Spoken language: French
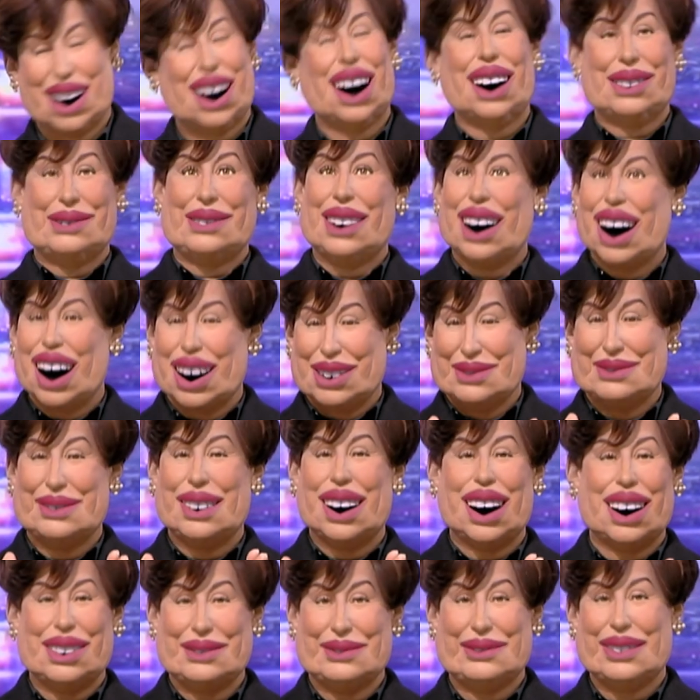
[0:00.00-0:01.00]
Non
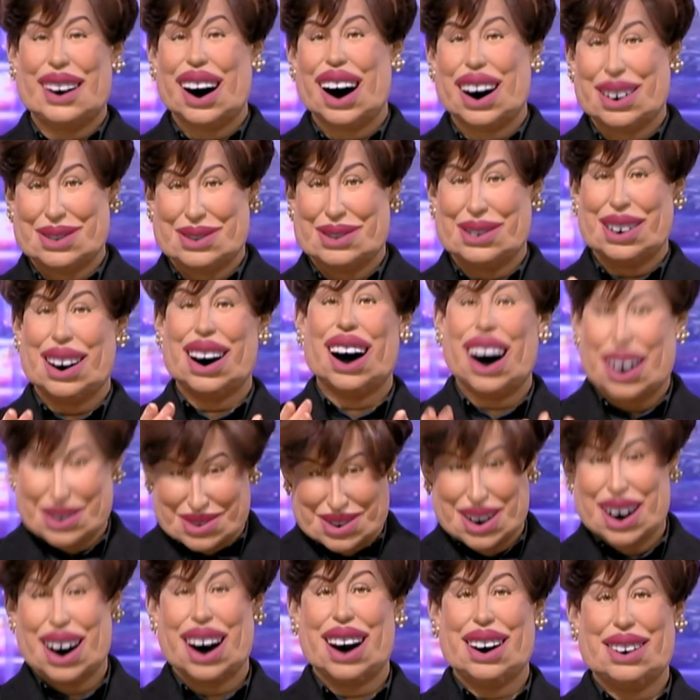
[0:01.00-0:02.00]
seulement la grippe A
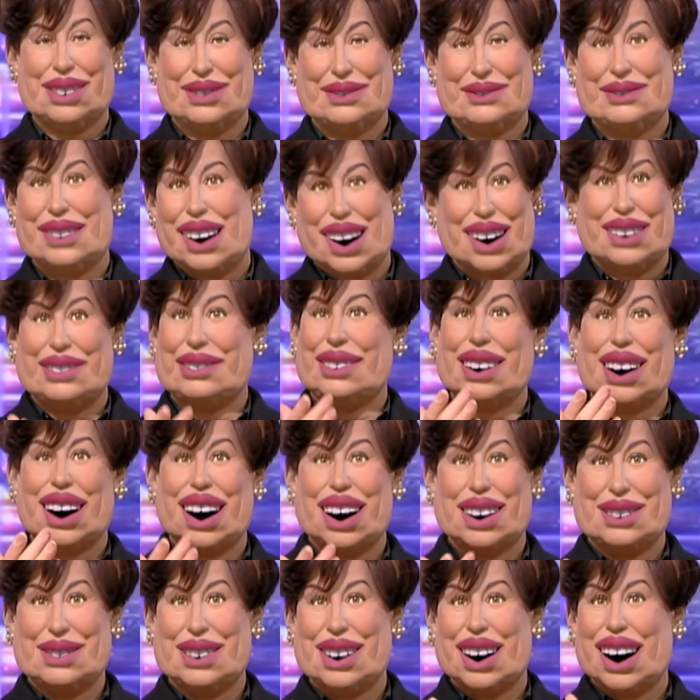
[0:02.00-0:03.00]
tué, mais une fois
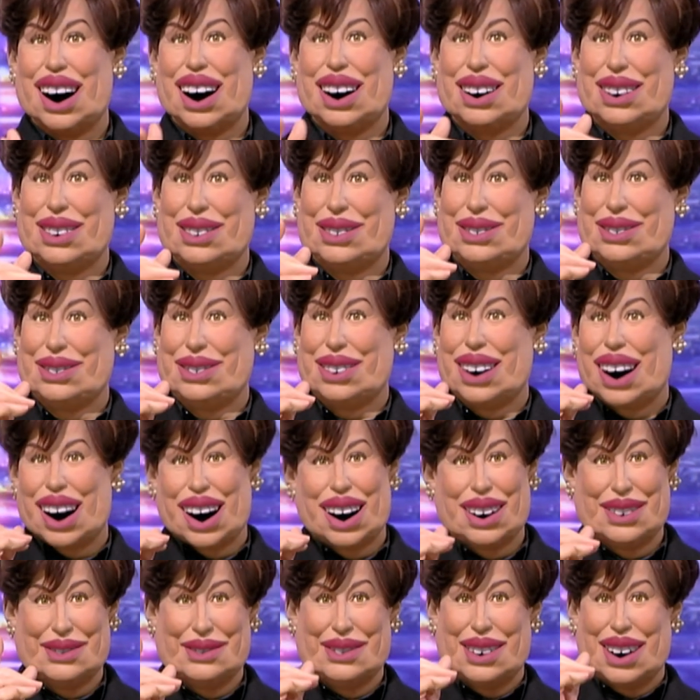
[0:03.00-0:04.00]
mort, les
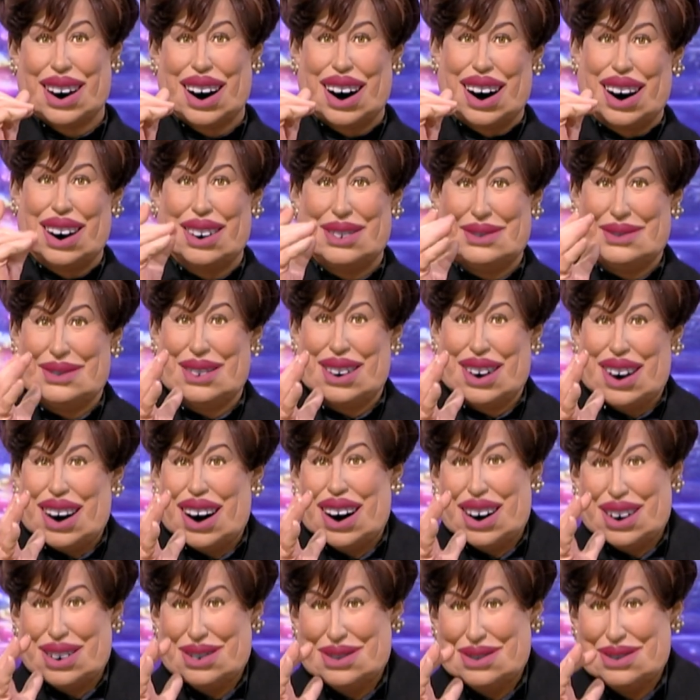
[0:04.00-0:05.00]
soirs de pleine
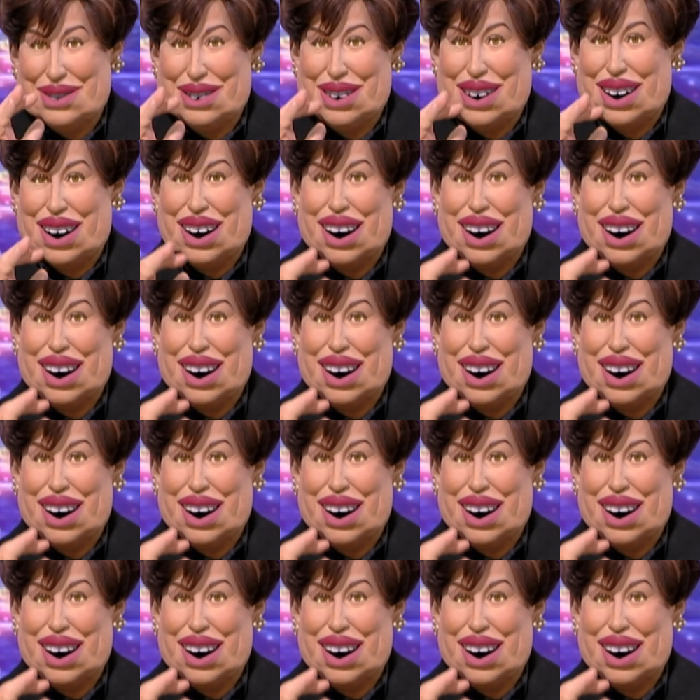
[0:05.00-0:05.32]
lune,